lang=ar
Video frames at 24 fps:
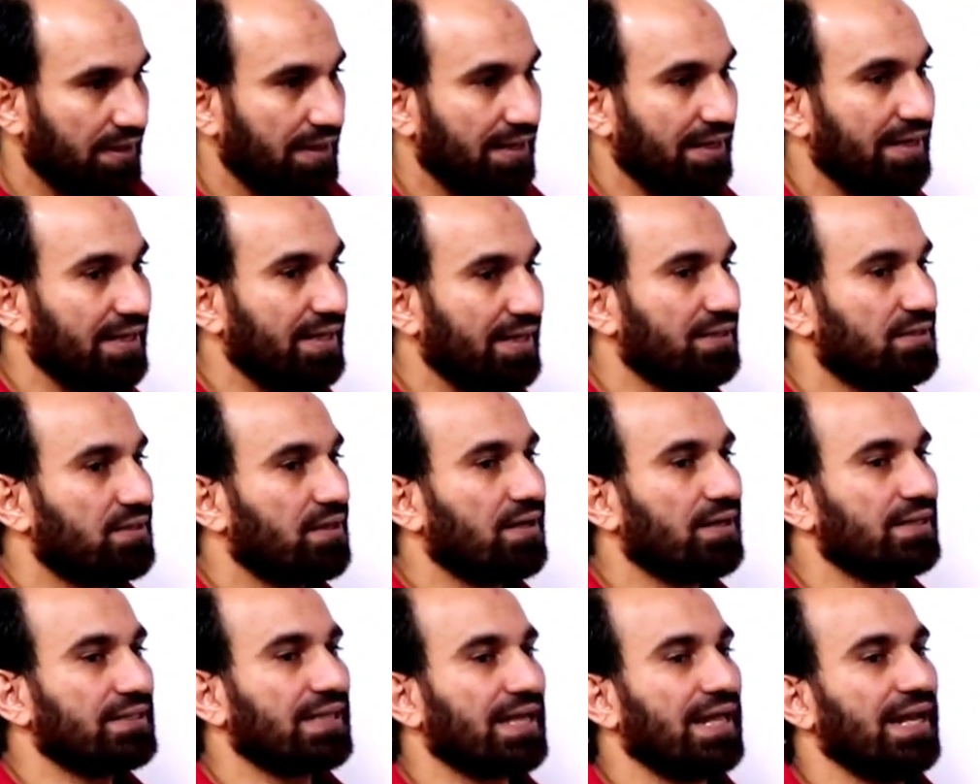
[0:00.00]
ليه
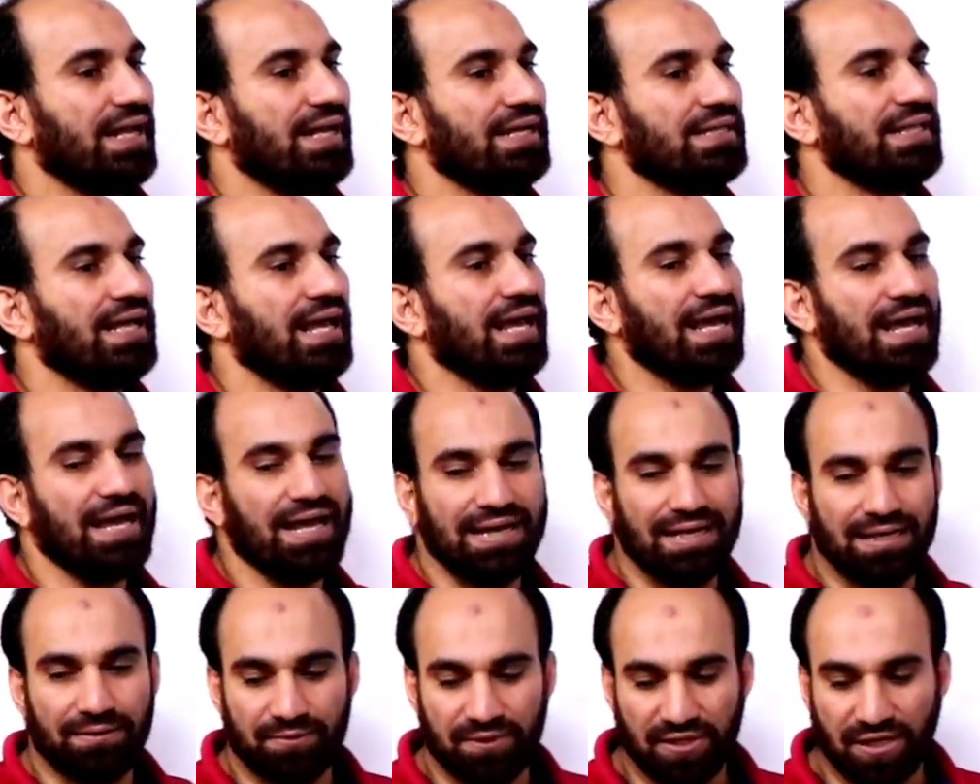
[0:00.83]
درجه غليانها
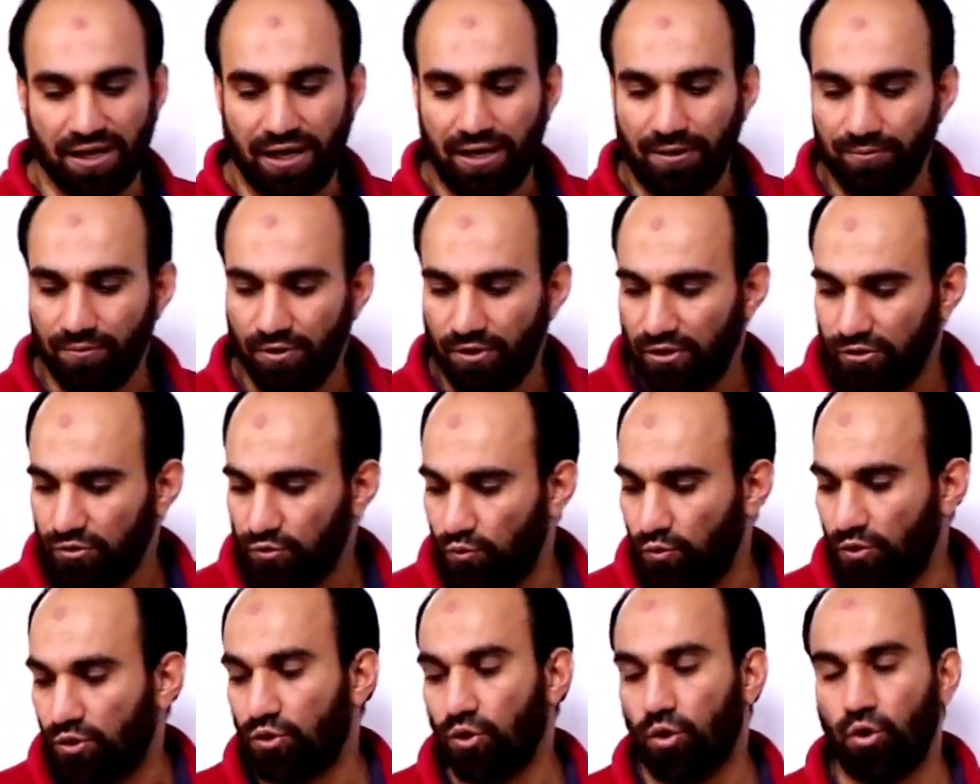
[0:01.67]
اقل من الاحماض
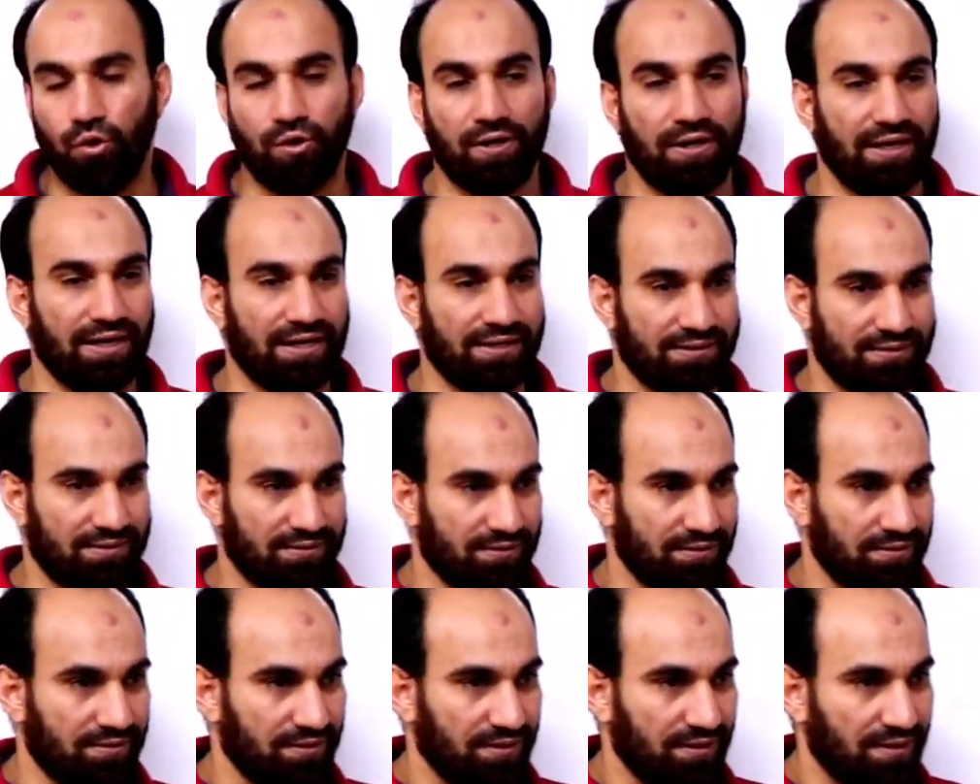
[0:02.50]
والكحولات
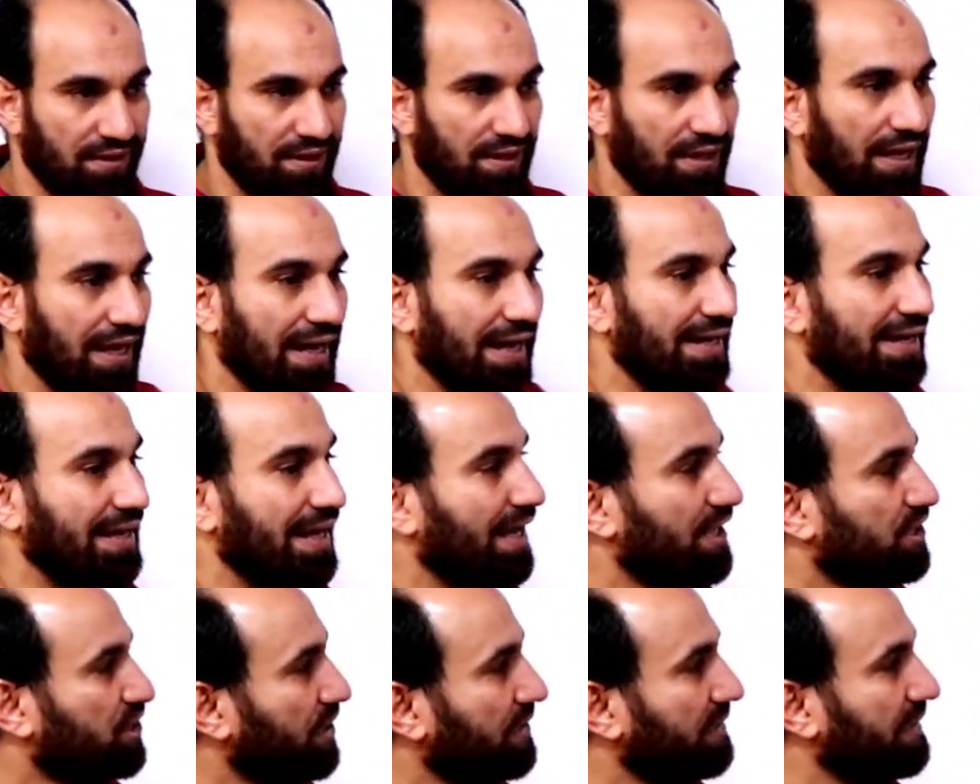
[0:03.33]
قال لي
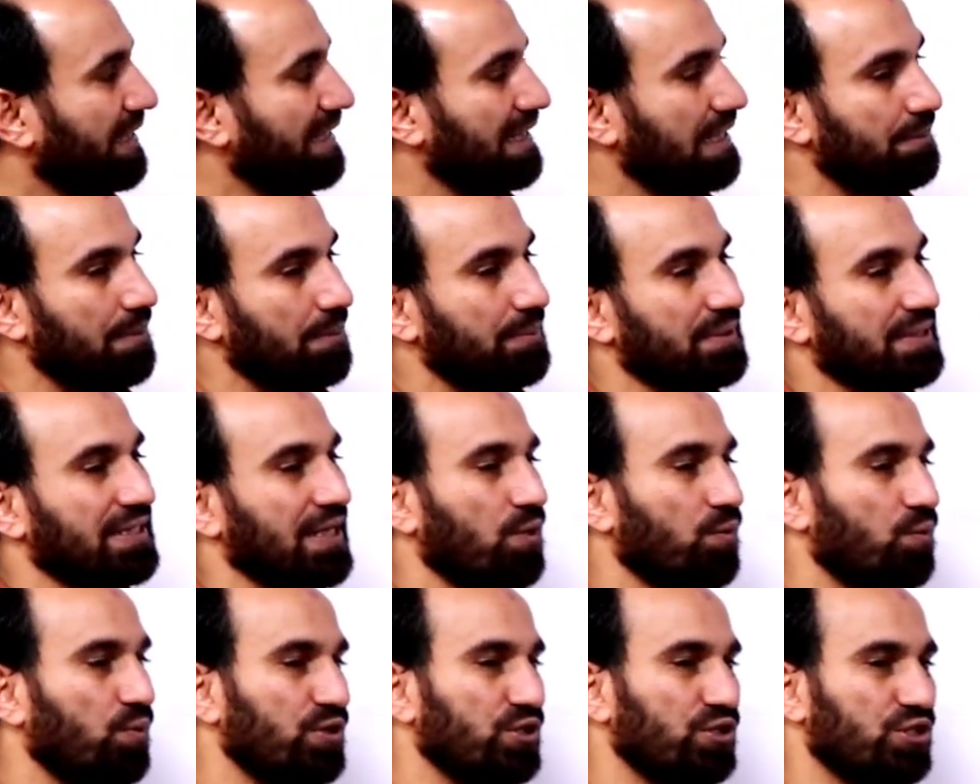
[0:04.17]
عشان هي ما
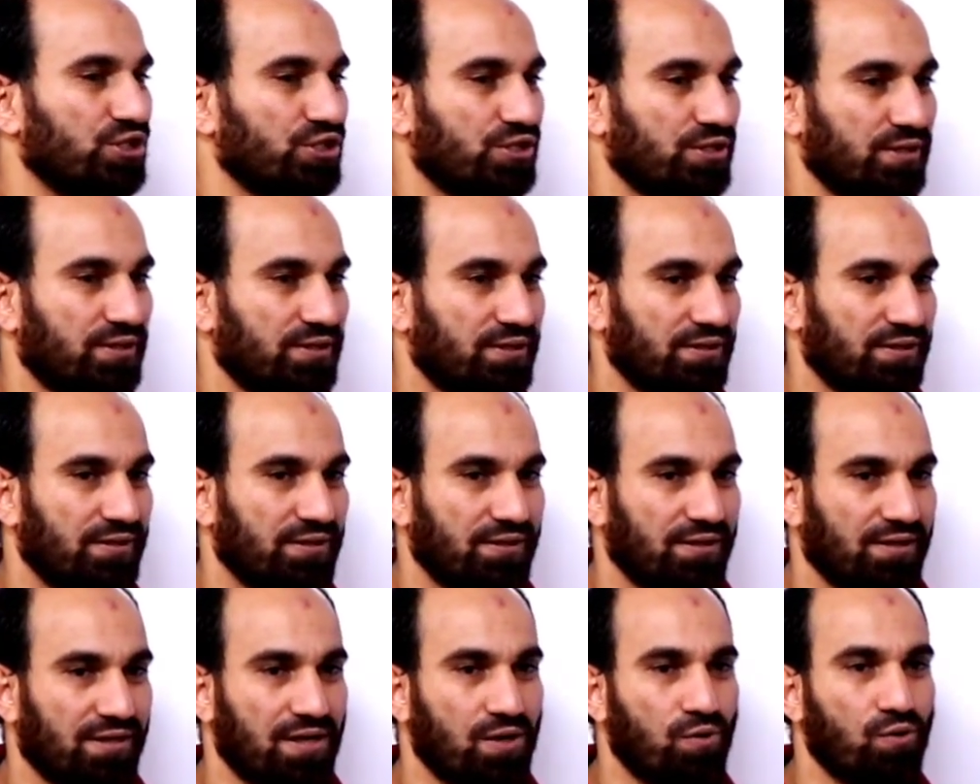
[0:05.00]
بتكونش
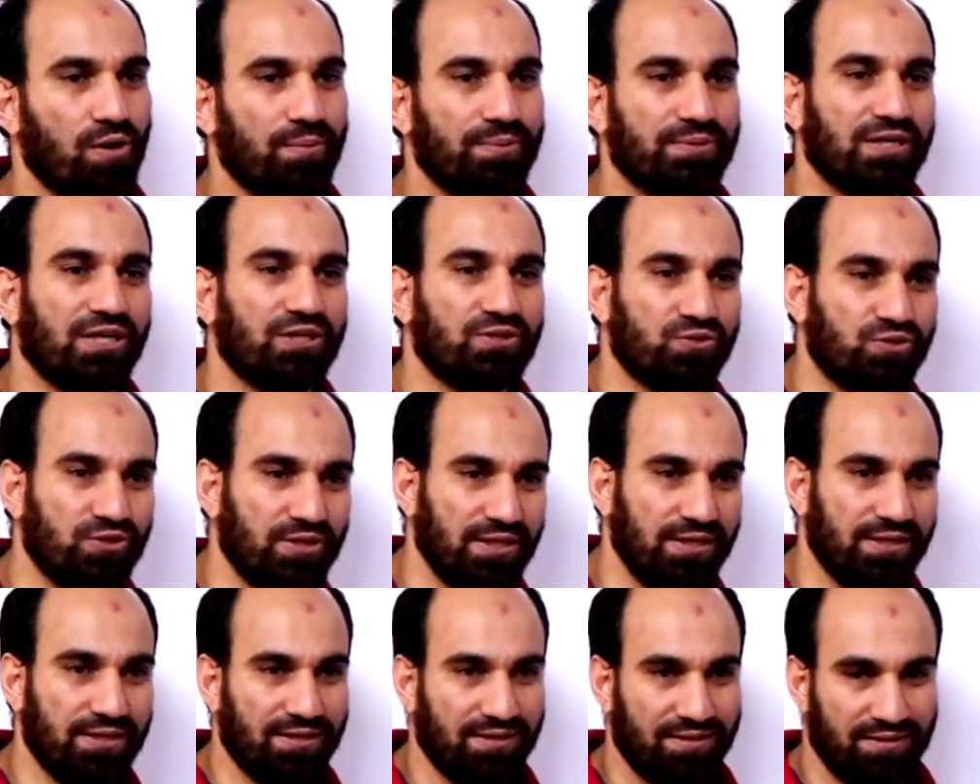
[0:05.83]
روابط
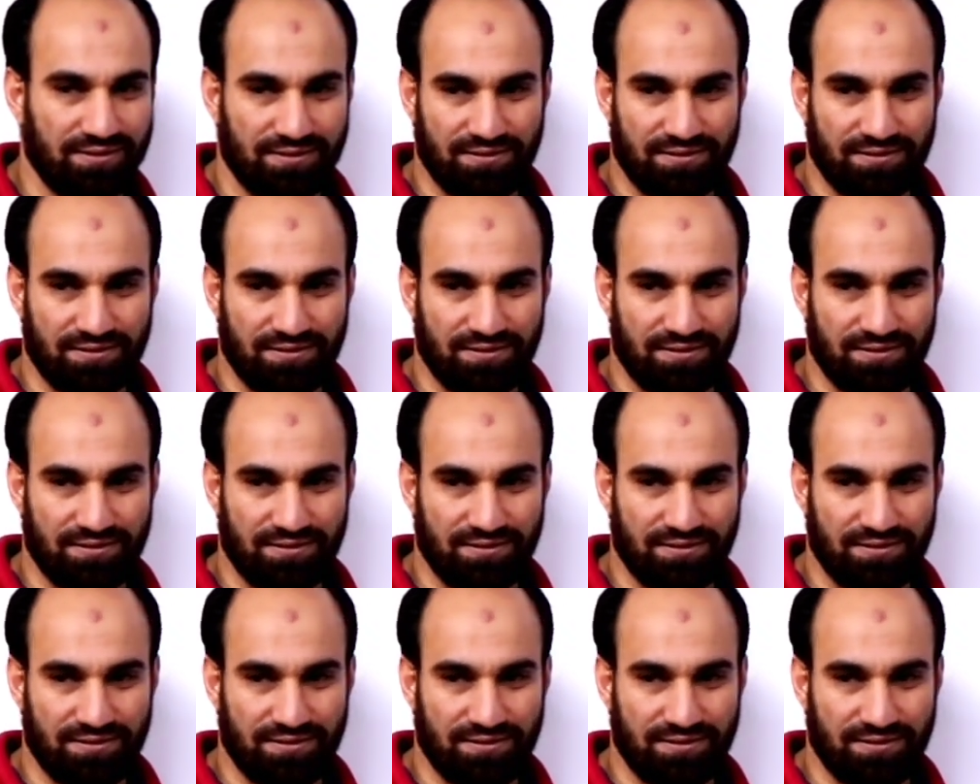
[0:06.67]
هيدروجينيه